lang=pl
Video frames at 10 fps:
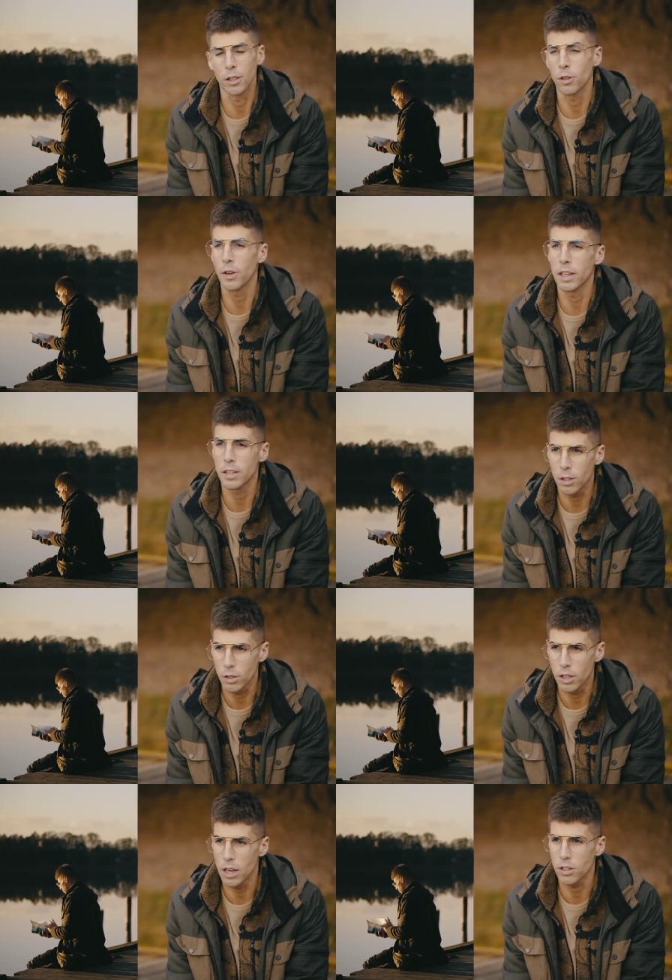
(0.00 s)
A to
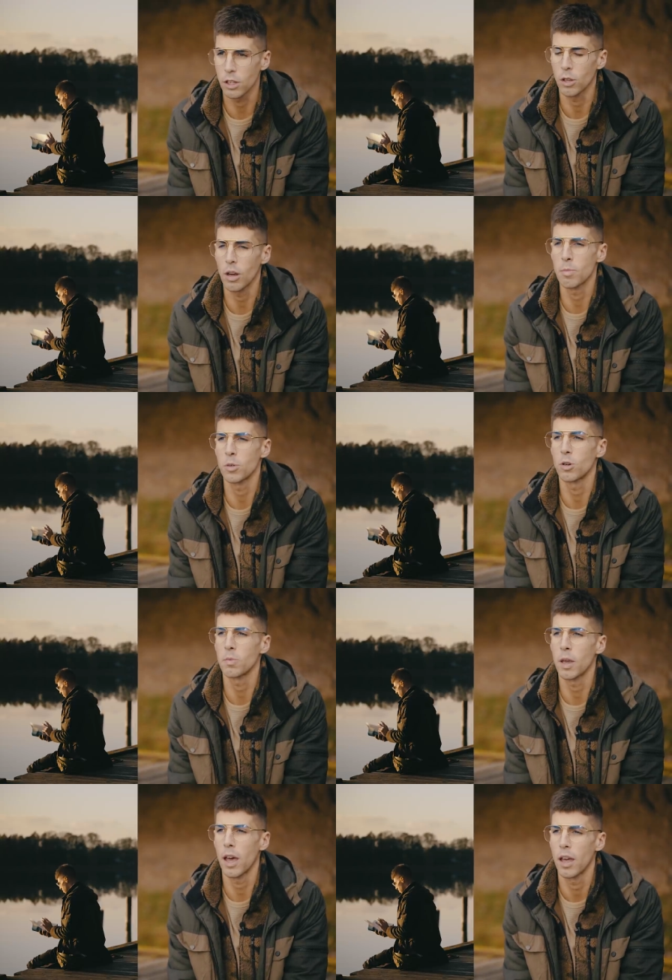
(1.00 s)
najistotniejsze, to na
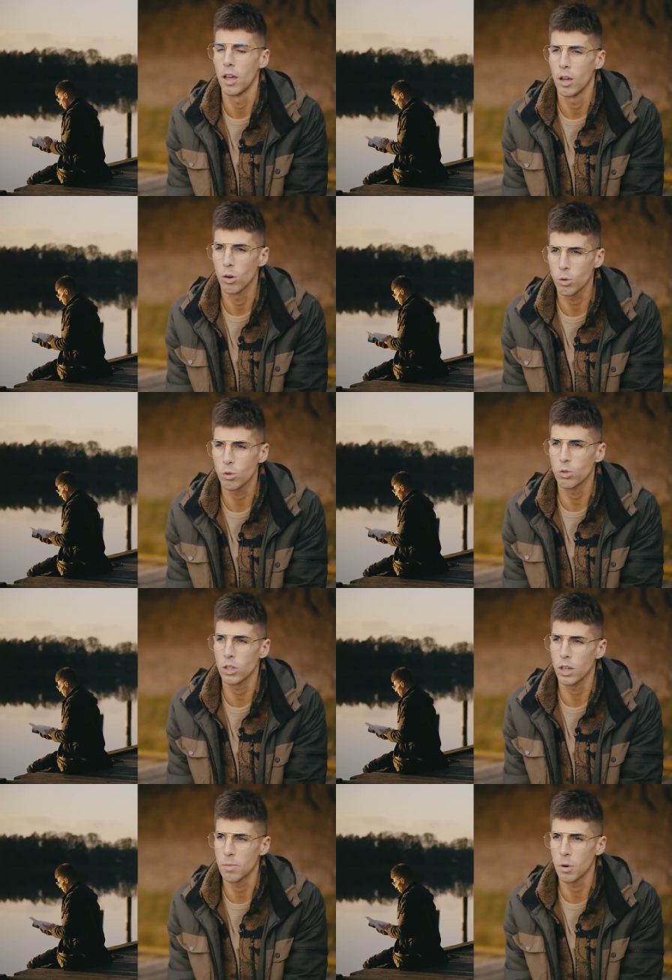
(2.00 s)
poziomie uczuć
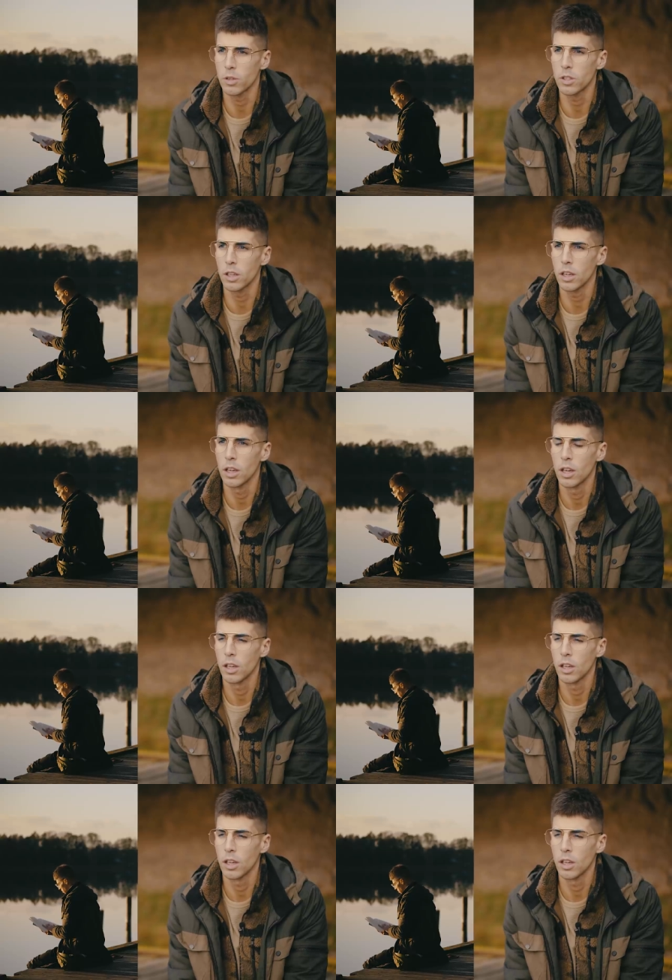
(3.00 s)
i emocji,